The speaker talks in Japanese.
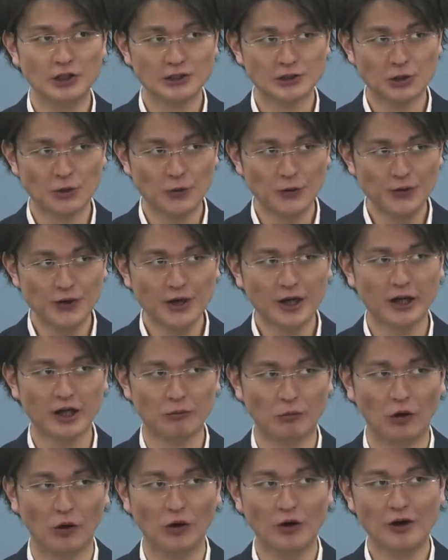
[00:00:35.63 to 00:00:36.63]
その中で
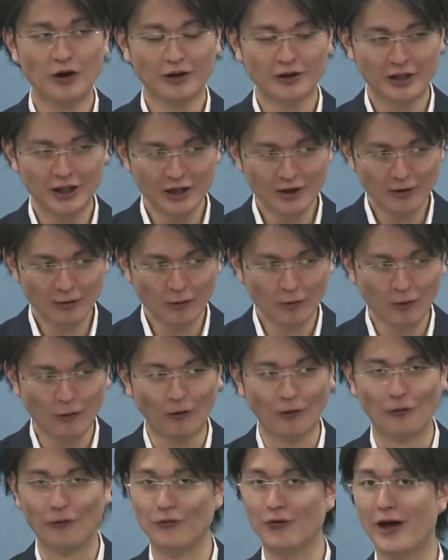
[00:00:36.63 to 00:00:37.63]
も結
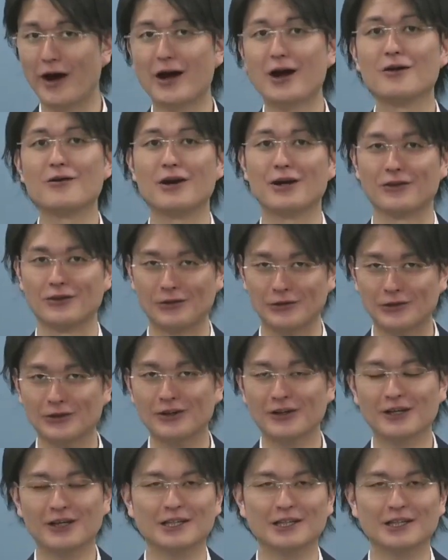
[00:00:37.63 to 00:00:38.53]
構長くやっている、